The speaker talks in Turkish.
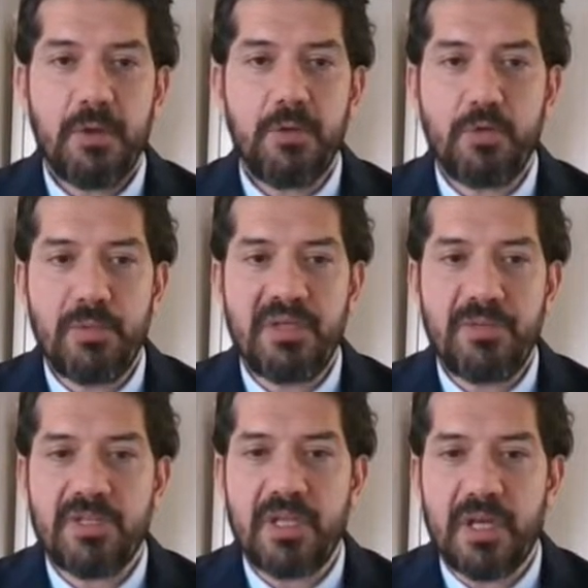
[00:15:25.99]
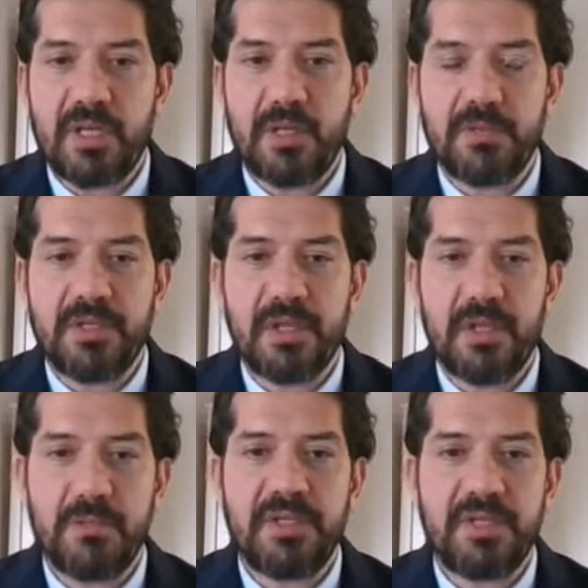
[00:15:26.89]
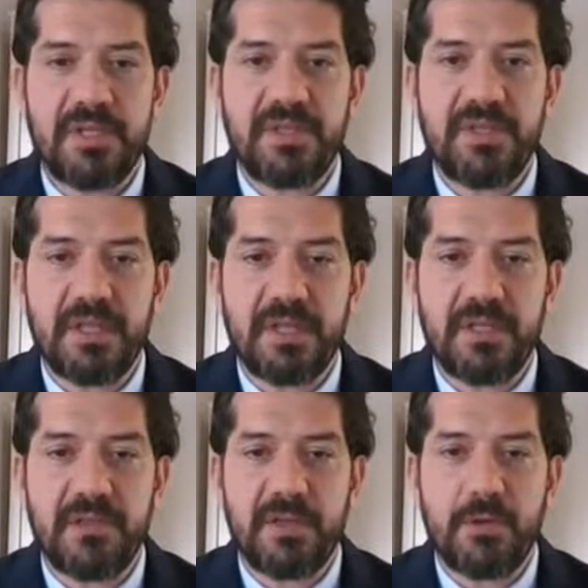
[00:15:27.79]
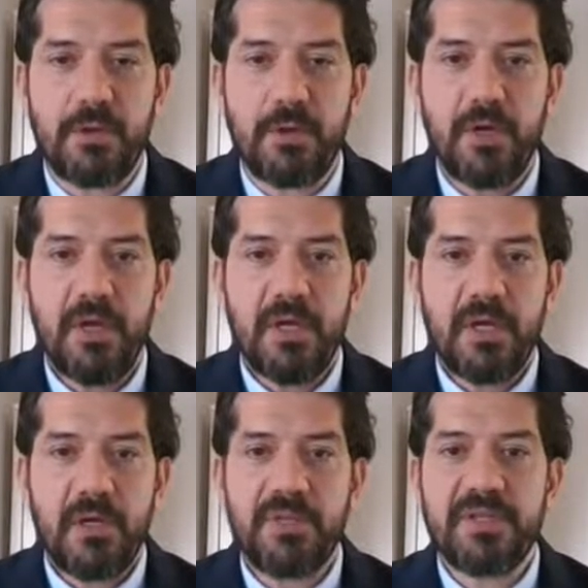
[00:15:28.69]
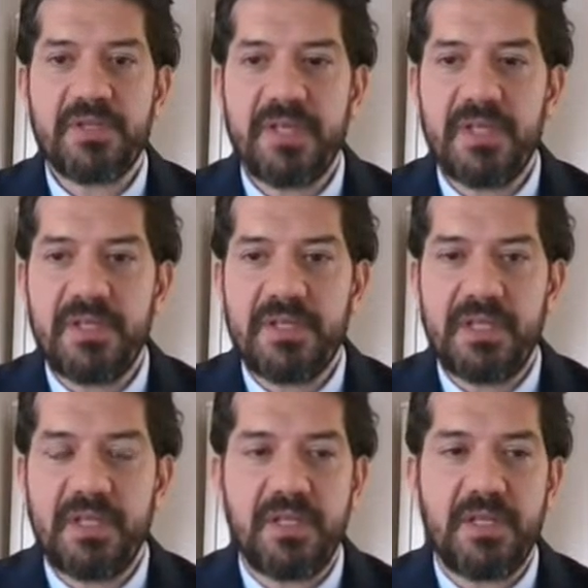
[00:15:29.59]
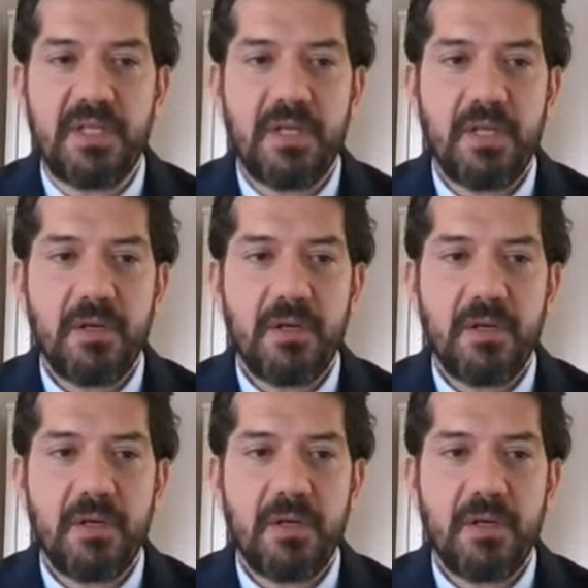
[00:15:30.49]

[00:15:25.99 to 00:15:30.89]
Hükümetimiz de arkamızda, bize desteklerini veriyor e, piyasayı izlediğini,